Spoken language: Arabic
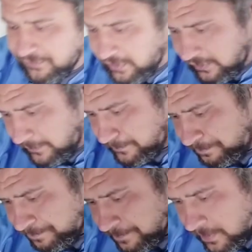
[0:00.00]
افريقيا
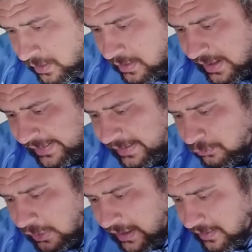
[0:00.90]
انا
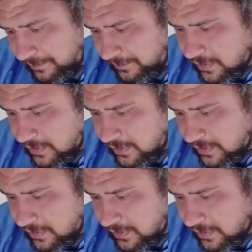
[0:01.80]
المدرب